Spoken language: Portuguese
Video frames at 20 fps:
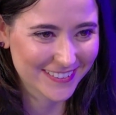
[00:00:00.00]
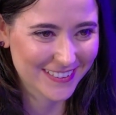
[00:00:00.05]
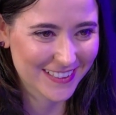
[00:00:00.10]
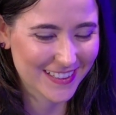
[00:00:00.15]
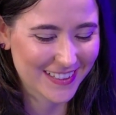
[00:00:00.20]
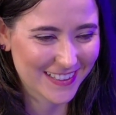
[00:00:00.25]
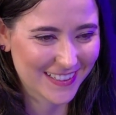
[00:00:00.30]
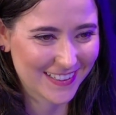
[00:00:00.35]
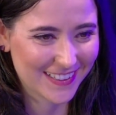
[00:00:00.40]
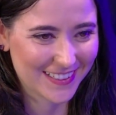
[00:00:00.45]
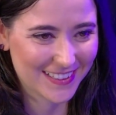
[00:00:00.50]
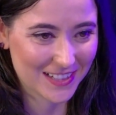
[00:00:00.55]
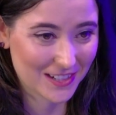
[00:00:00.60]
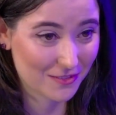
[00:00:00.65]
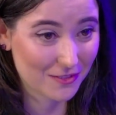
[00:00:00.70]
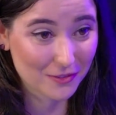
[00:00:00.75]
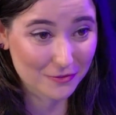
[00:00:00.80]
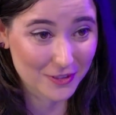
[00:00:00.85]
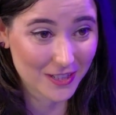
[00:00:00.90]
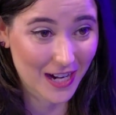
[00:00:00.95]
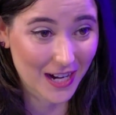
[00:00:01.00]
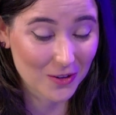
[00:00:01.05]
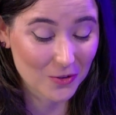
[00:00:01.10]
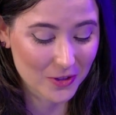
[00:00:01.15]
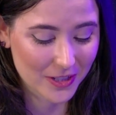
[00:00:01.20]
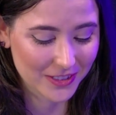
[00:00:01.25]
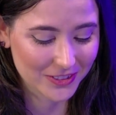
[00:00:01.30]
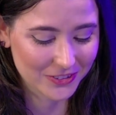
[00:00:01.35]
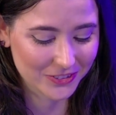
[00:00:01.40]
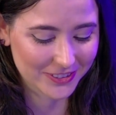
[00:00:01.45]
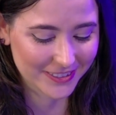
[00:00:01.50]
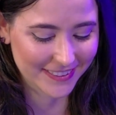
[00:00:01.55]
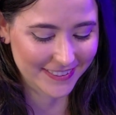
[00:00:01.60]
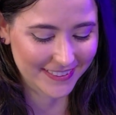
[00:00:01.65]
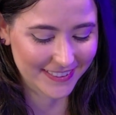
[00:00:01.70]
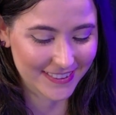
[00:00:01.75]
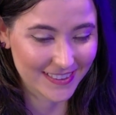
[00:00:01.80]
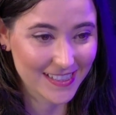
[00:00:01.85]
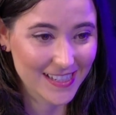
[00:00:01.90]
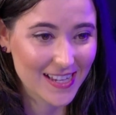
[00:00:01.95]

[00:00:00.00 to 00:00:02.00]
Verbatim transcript: a, a virar corretora, né?